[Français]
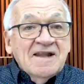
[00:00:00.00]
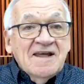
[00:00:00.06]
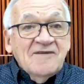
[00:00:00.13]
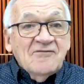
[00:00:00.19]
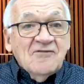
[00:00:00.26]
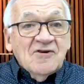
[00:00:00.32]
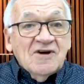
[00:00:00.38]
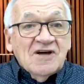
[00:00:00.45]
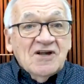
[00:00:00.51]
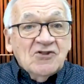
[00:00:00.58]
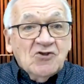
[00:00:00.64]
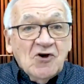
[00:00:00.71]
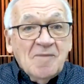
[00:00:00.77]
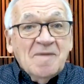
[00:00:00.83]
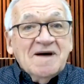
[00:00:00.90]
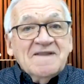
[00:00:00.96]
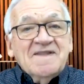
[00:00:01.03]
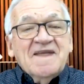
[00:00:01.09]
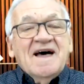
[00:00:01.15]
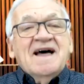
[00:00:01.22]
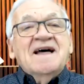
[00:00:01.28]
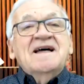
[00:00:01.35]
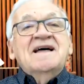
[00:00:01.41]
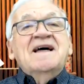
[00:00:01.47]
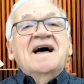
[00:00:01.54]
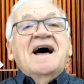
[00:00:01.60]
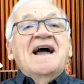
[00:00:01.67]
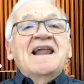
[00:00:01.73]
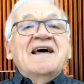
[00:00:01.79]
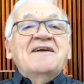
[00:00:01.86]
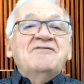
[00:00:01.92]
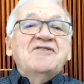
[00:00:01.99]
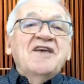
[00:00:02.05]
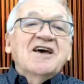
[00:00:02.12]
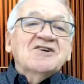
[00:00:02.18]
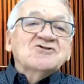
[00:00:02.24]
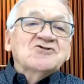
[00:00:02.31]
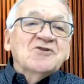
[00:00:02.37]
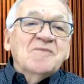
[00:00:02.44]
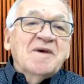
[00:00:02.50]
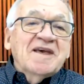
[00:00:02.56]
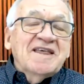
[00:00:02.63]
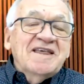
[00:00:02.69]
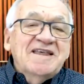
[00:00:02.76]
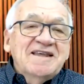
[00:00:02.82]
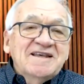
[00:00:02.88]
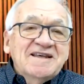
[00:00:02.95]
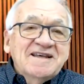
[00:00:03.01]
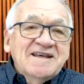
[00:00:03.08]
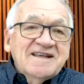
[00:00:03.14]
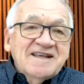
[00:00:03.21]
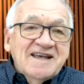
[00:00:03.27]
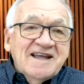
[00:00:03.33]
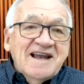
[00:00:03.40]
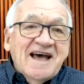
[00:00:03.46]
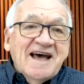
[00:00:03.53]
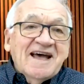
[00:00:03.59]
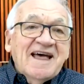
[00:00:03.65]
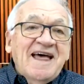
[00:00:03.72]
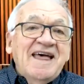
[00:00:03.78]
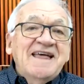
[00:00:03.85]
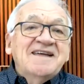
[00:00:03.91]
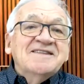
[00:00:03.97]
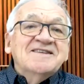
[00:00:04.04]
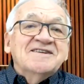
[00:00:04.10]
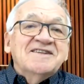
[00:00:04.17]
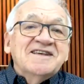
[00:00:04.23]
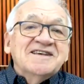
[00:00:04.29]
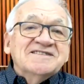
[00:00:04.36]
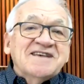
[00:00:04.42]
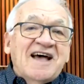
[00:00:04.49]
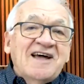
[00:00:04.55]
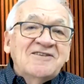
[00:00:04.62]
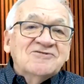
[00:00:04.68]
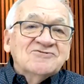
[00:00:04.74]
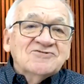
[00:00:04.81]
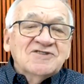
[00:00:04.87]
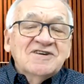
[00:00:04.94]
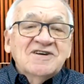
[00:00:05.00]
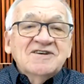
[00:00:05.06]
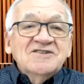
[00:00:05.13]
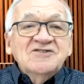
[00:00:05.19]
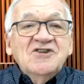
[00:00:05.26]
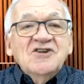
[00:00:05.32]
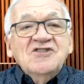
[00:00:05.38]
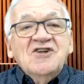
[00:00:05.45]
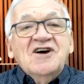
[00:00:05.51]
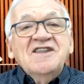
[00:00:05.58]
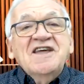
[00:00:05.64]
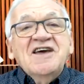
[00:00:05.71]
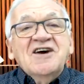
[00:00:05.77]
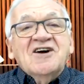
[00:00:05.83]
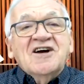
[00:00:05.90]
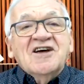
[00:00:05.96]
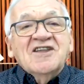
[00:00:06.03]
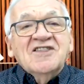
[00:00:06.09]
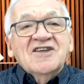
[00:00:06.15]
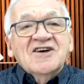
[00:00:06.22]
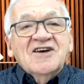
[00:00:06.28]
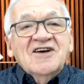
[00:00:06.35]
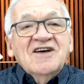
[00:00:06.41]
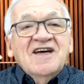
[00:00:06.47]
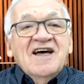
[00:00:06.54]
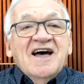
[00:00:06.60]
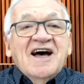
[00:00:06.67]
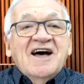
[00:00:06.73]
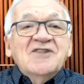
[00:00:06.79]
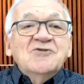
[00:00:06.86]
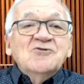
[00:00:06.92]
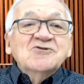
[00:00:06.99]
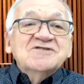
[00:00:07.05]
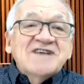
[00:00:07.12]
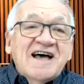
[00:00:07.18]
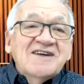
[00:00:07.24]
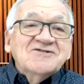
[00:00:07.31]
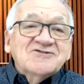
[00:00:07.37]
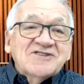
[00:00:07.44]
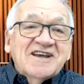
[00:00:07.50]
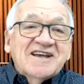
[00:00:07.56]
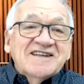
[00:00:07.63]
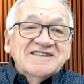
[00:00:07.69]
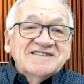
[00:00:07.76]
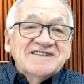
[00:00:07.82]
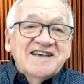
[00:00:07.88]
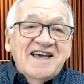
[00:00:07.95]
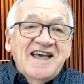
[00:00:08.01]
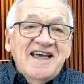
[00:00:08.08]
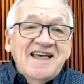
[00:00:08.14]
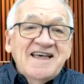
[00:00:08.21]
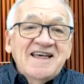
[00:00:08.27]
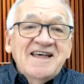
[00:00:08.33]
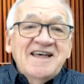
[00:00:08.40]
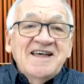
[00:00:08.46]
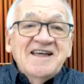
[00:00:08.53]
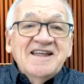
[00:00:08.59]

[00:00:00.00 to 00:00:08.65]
en demandant à la Vierge Marie qui est la reine des anges, de donner ordre à nos anges gardiens